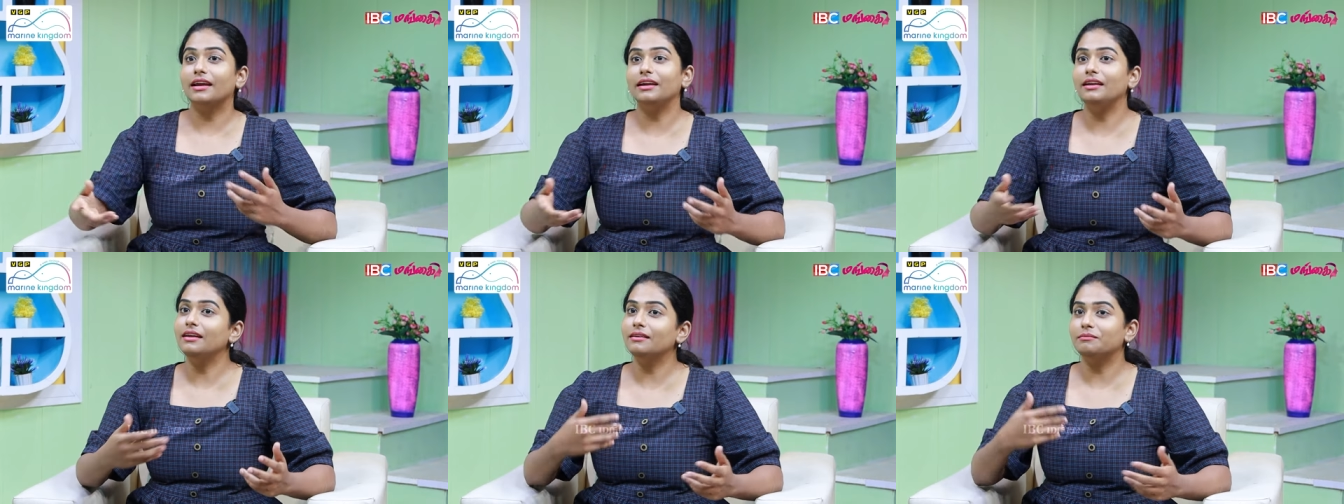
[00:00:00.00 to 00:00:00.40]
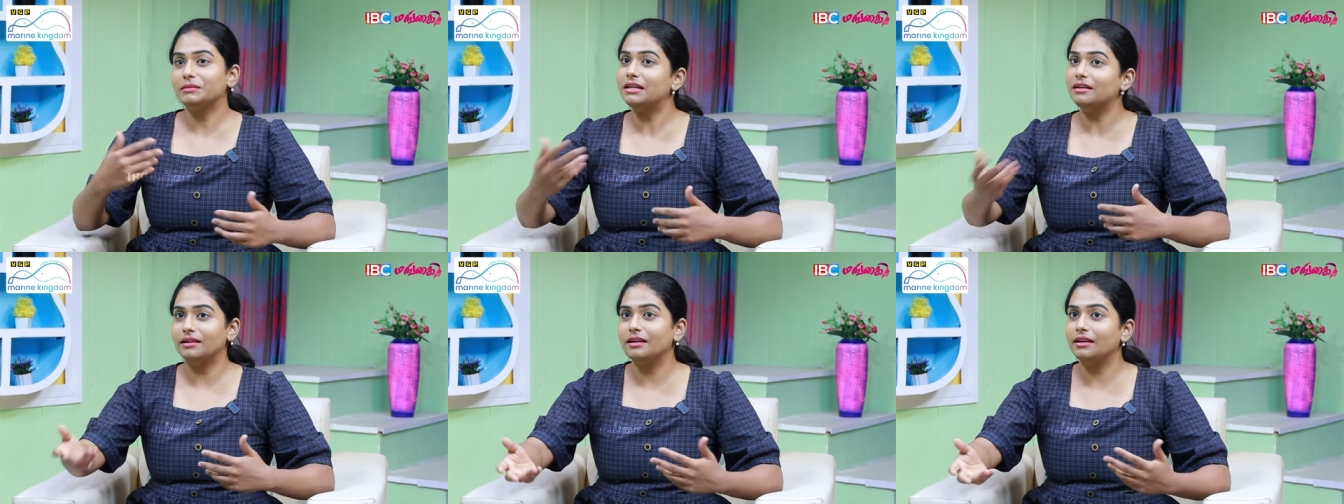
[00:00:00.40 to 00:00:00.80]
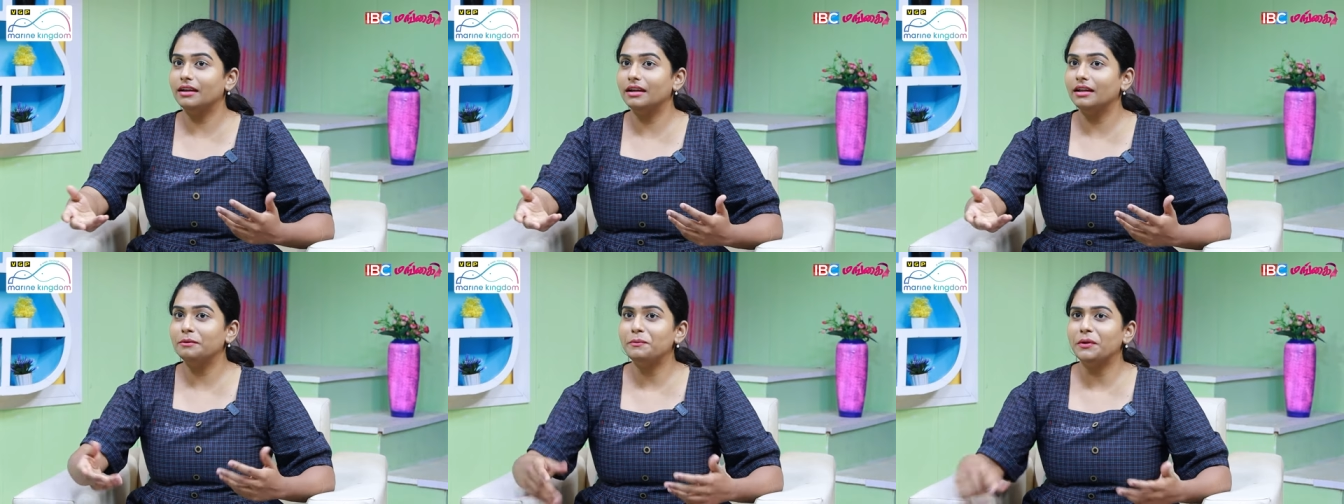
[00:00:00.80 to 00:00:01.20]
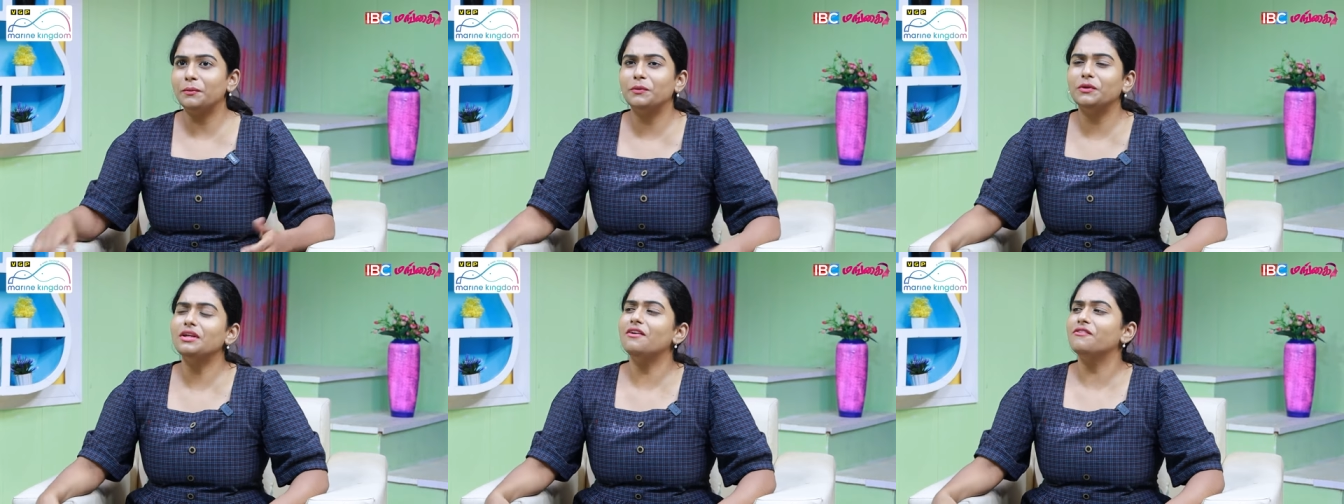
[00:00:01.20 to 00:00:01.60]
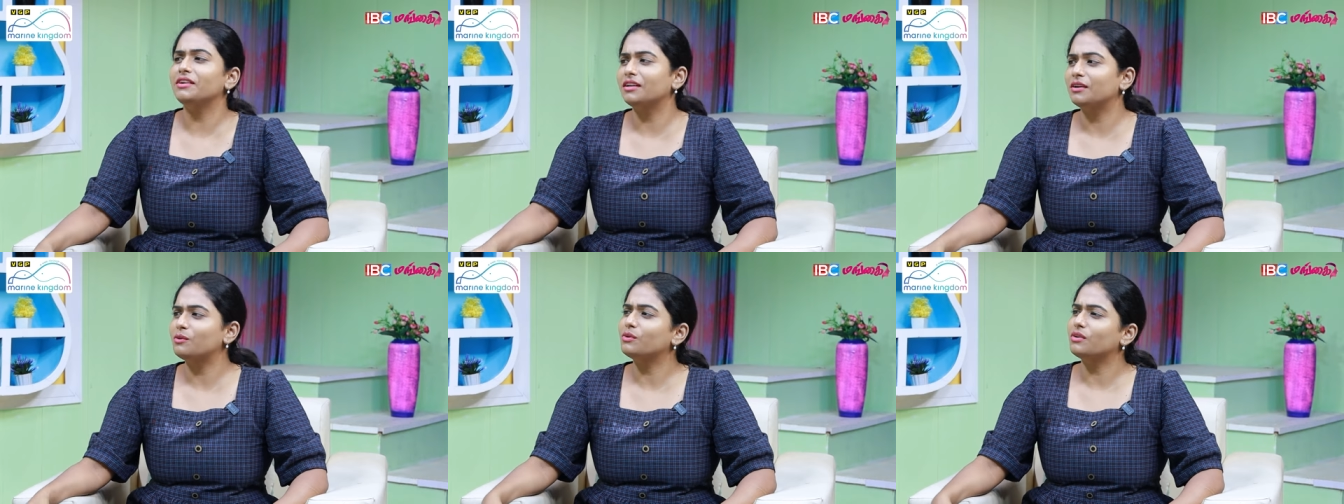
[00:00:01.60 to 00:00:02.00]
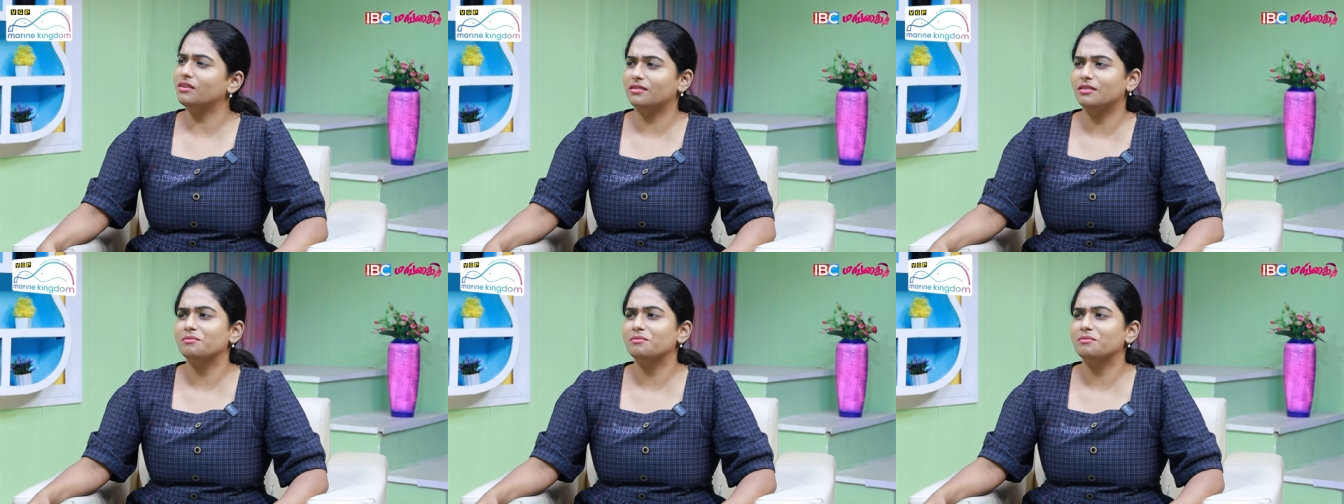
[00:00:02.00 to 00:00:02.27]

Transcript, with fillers: கேட்டிங் இது பண்ணும்போது அவங்களுக்கு ஓகே